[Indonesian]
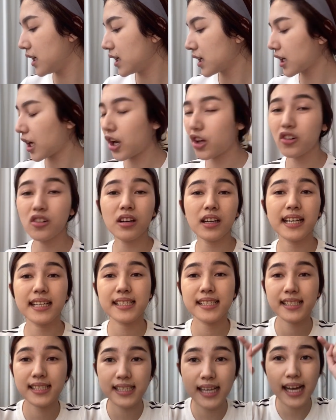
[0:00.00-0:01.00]
kalau aku
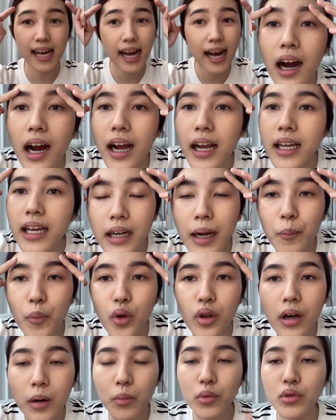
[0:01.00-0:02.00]
ngerasa kayak
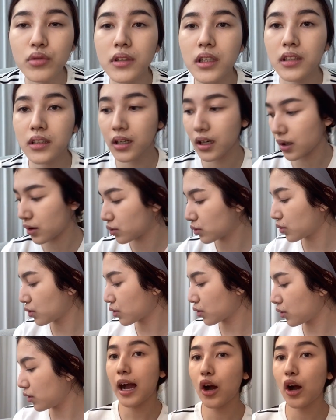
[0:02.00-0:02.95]
rambut-rambutnya terlalu turun